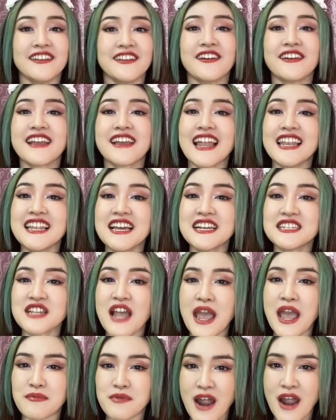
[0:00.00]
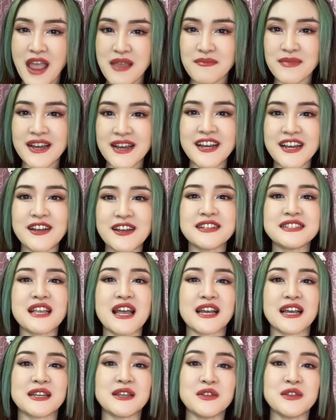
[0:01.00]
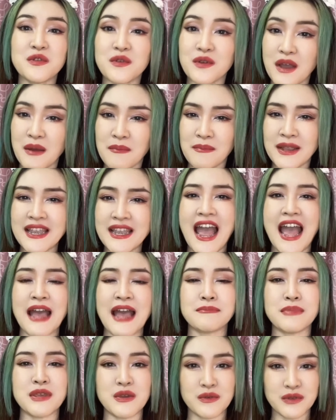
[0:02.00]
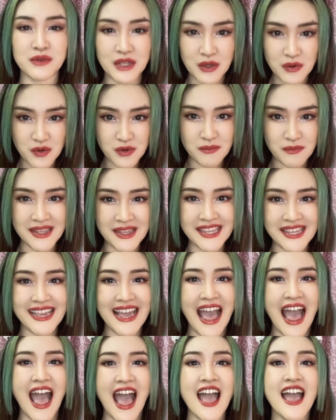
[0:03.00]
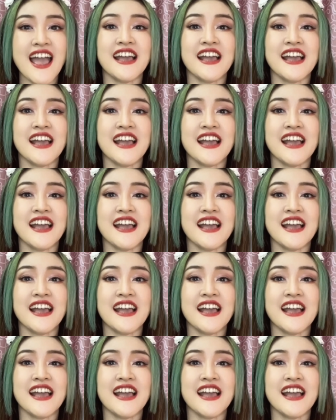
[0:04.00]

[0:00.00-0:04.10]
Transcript: โดยการเลือกใช้ไพรเมอร์ก็จะขึ้นอยู่กับปัญหาผิวที่คุณมีค่ะ